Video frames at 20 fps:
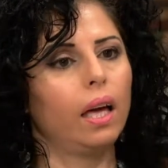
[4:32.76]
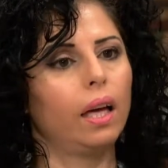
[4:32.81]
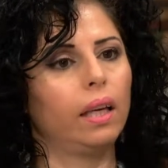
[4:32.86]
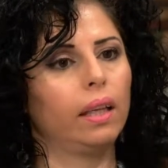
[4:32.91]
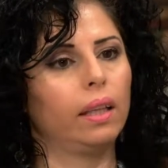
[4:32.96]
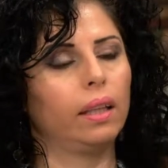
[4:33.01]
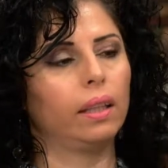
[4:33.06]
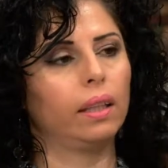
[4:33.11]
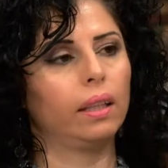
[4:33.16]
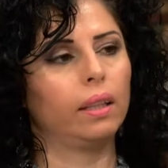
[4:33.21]

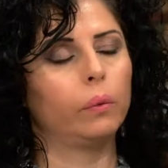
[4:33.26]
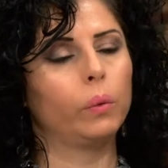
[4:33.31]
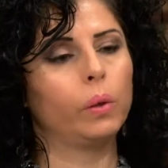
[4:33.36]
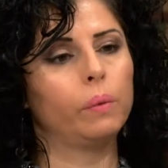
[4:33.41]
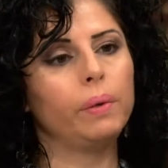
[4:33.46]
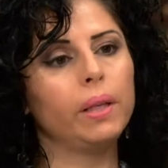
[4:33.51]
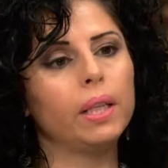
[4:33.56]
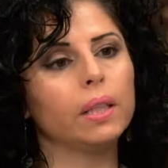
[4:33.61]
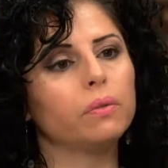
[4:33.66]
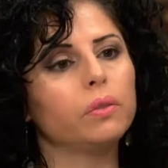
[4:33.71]
آه،
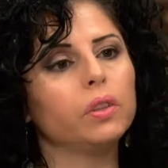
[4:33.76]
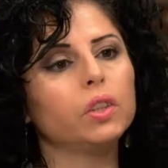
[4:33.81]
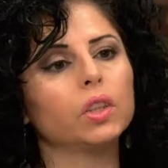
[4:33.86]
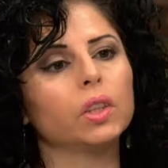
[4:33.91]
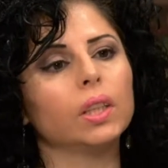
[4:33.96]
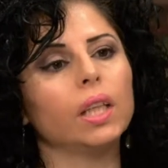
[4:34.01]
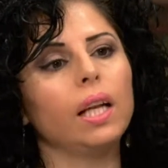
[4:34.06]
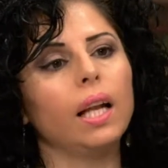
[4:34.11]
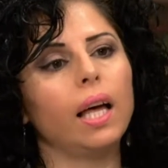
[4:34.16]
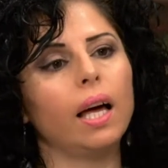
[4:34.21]
والبنت
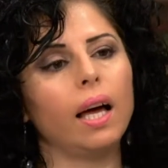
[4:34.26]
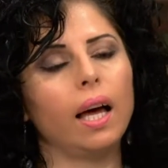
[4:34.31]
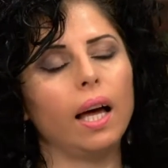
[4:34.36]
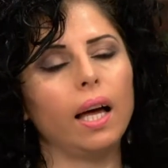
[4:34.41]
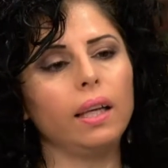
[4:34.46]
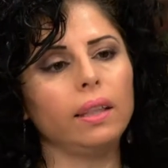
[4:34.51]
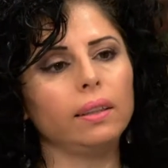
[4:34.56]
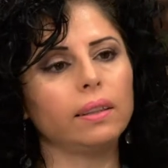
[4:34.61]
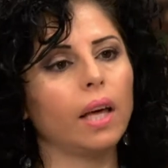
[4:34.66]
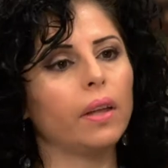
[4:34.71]
فيش إلها
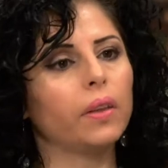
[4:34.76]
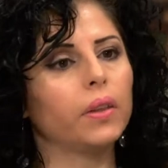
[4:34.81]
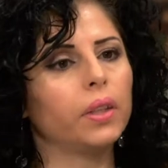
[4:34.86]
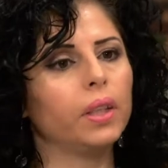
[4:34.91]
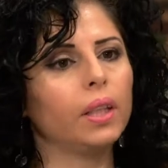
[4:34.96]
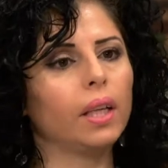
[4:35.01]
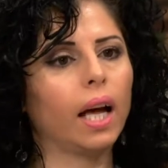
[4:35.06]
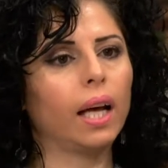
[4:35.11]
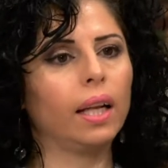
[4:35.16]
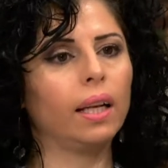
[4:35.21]
أي
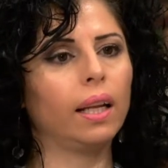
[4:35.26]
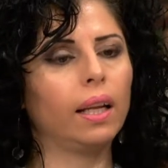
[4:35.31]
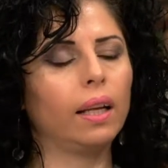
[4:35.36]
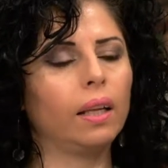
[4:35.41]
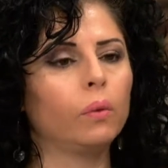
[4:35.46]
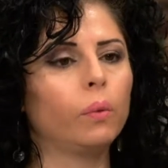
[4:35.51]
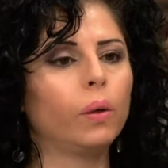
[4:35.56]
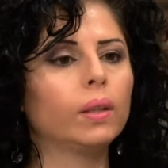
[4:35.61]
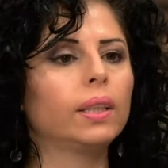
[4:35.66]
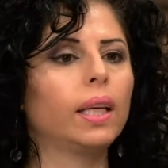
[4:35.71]
تأثير
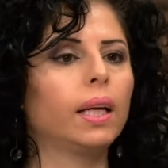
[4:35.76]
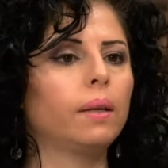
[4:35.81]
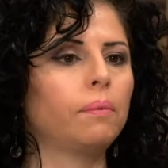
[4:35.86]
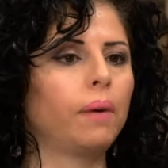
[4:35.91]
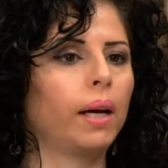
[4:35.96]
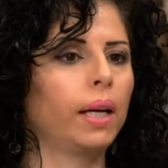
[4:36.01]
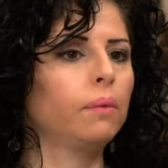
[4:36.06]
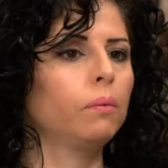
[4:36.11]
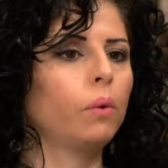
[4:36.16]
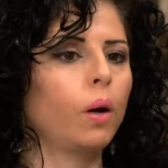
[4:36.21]
على الوضع
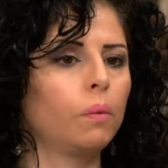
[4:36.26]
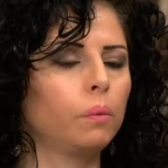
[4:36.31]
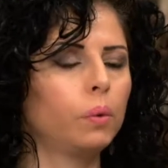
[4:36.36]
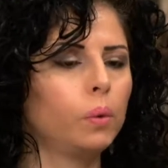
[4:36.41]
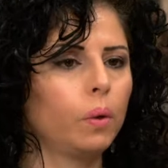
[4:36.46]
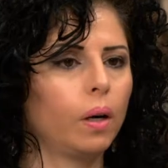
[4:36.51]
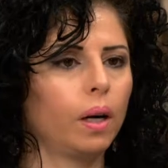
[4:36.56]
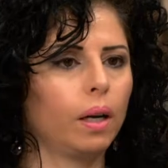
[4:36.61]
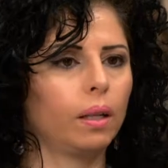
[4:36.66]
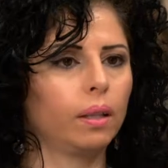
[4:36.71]
مع أم
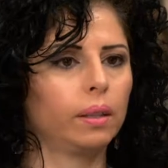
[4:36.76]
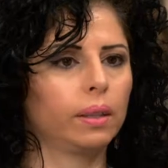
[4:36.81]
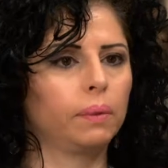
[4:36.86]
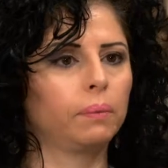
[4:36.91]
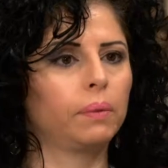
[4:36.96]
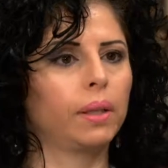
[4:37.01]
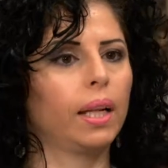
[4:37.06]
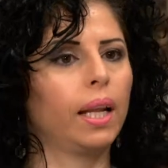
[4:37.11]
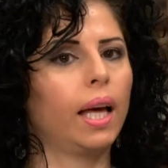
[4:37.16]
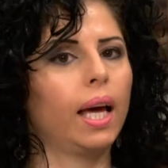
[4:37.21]
وأبوها
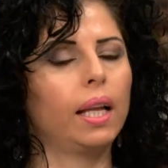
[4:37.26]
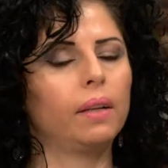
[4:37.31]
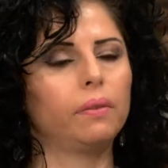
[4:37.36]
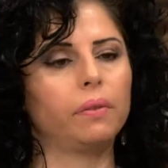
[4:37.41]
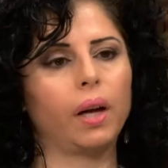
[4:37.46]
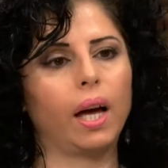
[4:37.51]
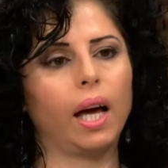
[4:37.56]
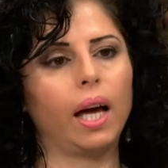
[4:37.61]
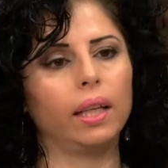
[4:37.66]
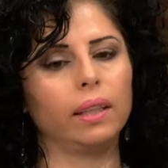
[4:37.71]
يمكن الأهل
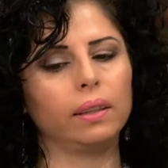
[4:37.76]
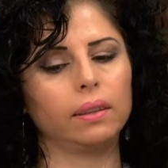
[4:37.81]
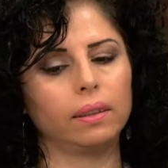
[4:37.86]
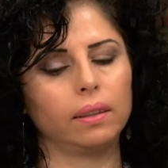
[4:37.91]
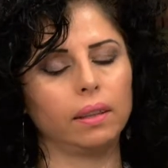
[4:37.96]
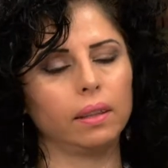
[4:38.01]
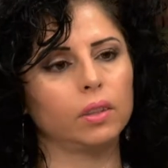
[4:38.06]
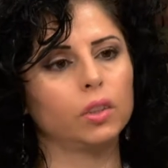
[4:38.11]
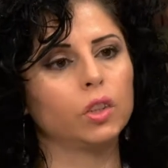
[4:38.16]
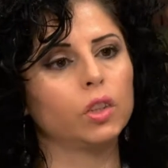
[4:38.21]
في
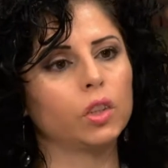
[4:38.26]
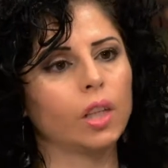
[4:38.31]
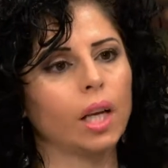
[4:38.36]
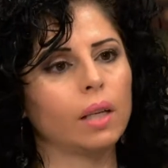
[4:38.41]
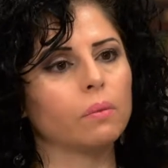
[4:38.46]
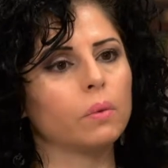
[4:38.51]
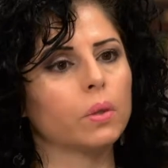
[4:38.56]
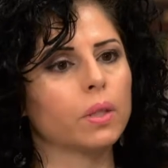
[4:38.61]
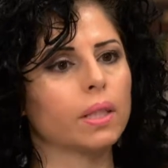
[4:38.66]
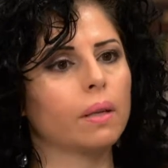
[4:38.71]
حالة
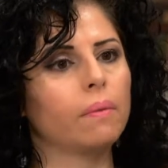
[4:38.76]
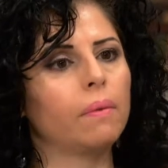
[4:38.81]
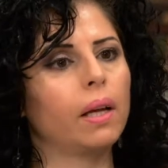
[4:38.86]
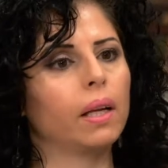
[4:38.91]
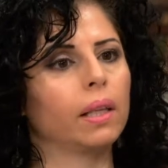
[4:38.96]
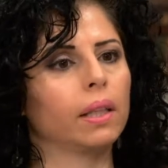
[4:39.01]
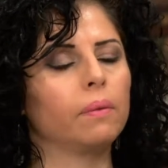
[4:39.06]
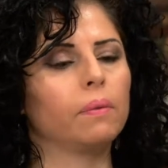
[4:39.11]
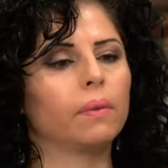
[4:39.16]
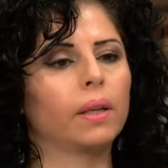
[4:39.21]
شجار
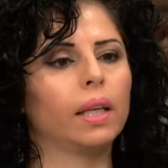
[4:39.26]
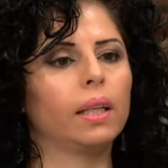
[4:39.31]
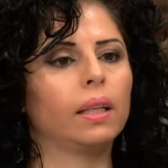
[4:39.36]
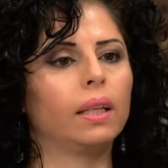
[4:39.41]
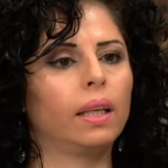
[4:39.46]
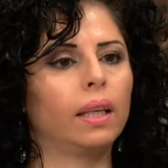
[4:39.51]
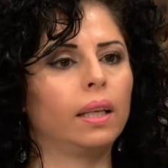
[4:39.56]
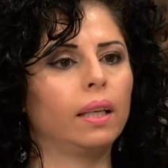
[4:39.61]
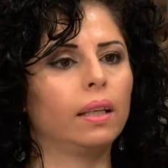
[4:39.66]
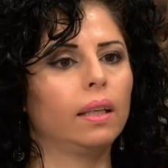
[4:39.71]
مستمر
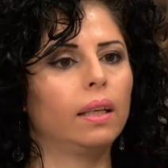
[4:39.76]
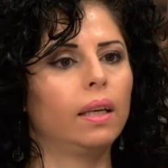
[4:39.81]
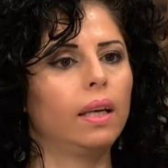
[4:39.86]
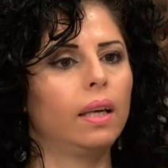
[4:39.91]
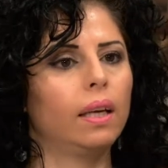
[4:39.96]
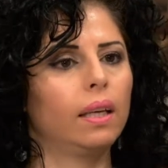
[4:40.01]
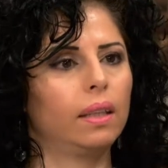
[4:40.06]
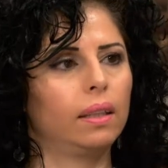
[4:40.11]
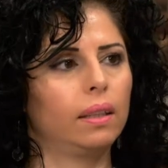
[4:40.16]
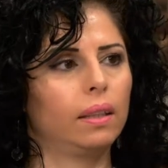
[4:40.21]
يمكن
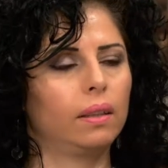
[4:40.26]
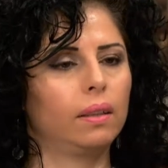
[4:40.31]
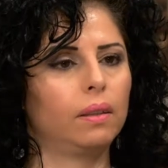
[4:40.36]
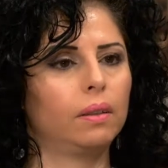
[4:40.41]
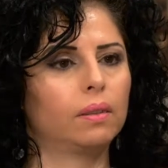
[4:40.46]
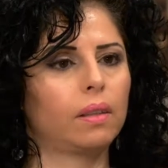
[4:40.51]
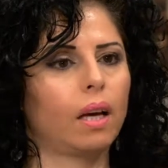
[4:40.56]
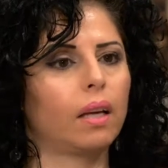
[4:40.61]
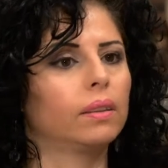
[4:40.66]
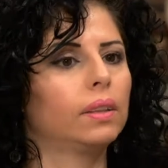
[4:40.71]

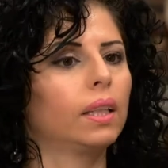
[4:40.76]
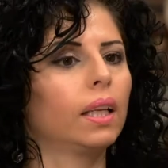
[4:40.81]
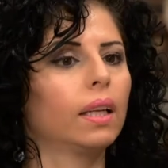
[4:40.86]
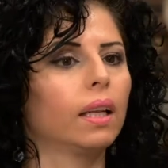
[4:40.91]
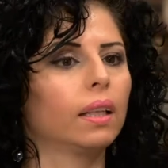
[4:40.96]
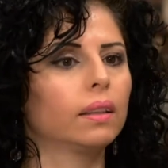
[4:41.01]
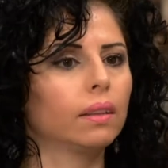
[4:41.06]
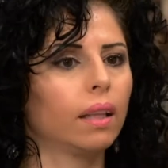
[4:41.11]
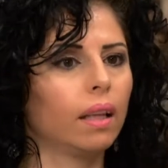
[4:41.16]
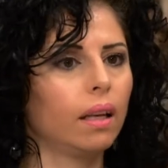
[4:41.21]
آه، تحضير
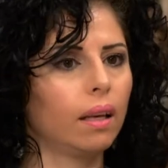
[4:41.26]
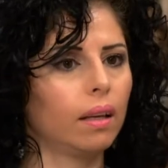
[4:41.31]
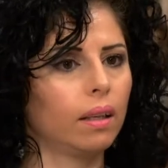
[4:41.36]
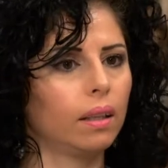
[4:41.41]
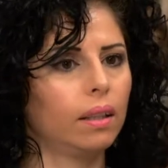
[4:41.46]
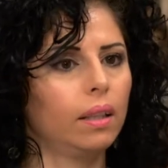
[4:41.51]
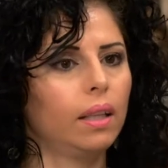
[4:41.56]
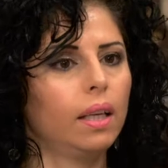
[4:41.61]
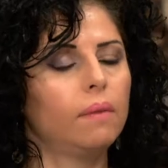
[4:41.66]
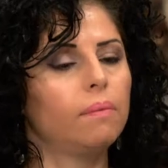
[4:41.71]
للطلاق
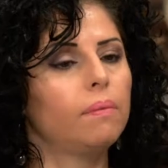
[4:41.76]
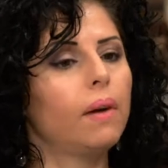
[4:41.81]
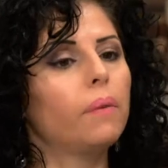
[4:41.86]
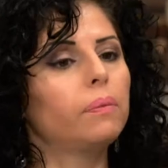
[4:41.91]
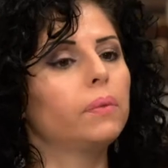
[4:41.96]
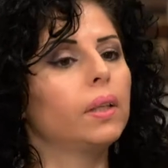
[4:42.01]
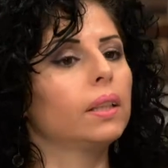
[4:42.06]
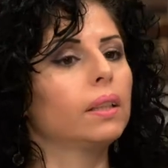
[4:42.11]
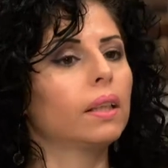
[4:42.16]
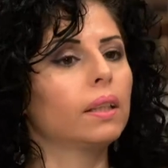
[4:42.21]
ما
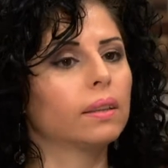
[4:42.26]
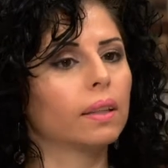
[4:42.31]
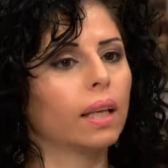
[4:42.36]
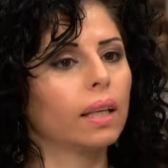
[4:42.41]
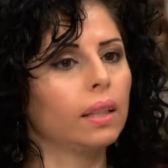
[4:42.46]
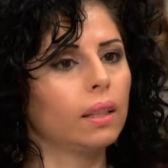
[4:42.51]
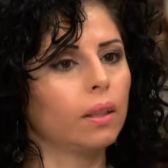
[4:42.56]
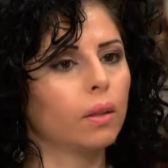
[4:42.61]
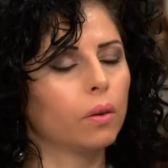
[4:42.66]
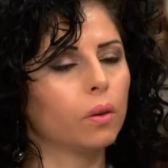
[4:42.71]
بتقدر آه.
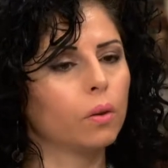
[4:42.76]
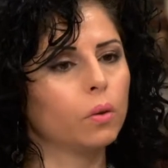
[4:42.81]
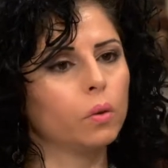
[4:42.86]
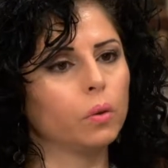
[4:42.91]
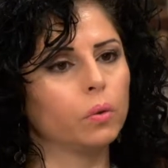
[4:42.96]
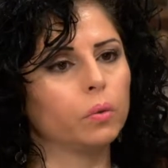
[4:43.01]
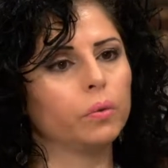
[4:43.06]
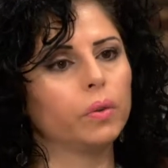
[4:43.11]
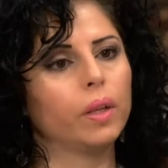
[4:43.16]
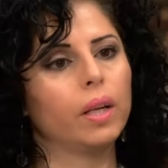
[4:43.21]
تغير
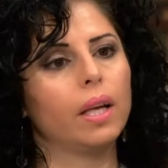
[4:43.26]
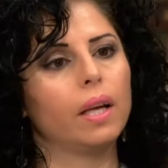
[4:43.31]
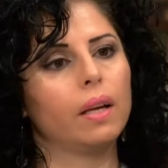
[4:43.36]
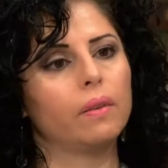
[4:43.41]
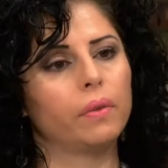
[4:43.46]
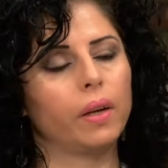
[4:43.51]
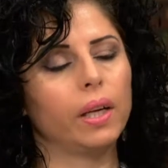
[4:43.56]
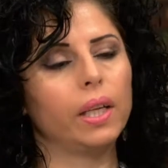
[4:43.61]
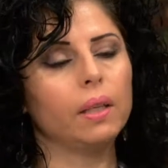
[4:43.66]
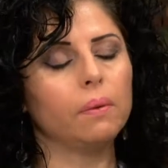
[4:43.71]
الظروف
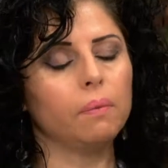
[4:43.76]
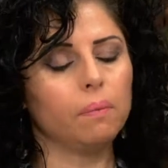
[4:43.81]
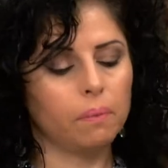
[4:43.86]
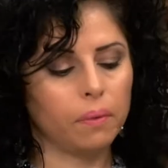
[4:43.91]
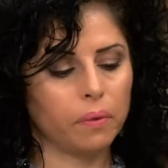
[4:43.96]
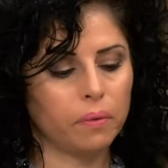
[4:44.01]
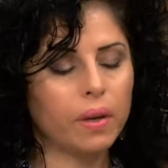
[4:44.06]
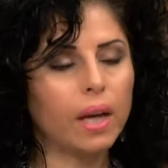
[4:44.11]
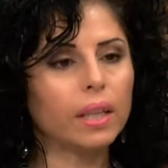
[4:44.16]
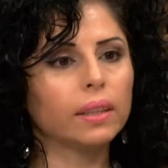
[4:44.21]
فهي
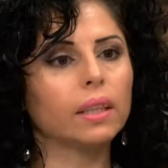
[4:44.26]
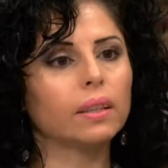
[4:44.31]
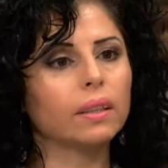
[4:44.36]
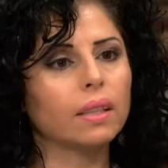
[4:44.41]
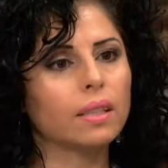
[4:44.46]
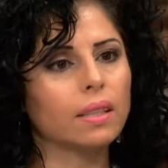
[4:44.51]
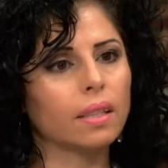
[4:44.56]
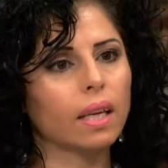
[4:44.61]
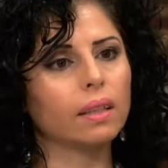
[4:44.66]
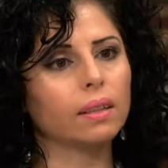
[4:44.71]
فقدت
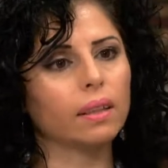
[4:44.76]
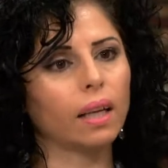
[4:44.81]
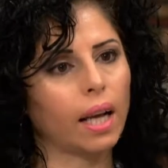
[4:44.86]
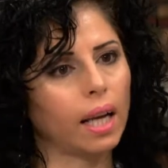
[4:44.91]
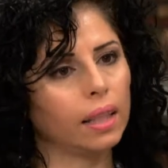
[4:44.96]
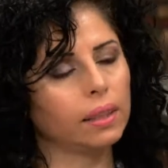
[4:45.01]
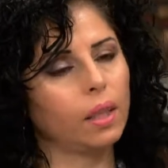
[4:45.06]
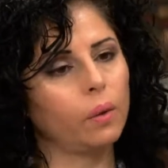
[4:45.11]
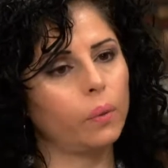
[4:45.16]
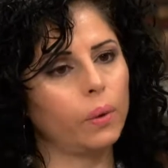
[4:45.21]
السيطرة
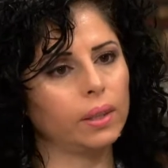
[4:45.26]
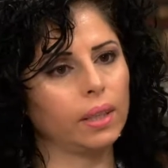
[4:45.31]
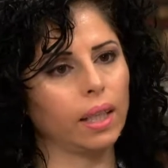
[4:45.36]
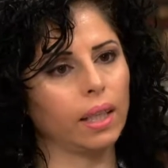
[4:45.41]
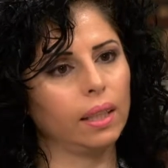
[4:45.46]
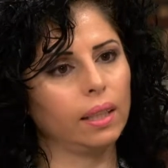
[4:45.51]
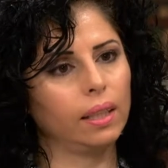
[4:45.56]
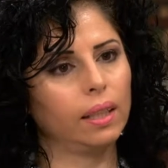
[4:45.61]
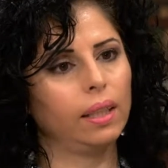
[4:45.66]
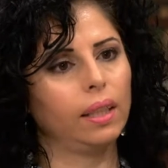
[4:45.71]
على هذا
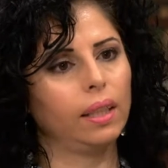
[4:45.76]
الوضع